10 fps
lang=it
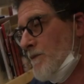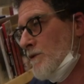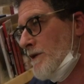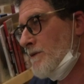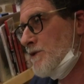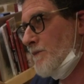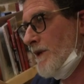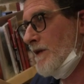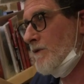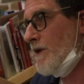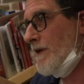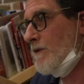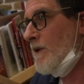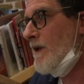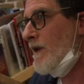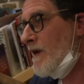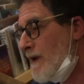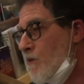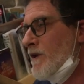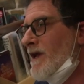brutta di questo periodo è che no,
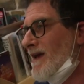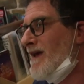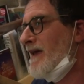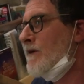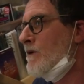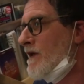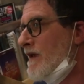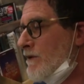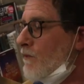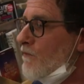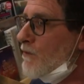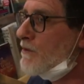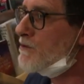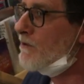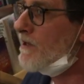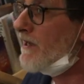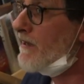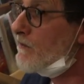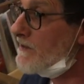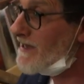le uniche regole che hanno avuto sono le
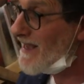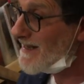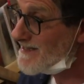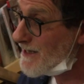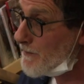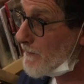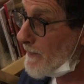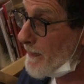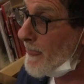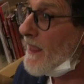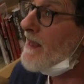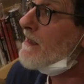regole di casa e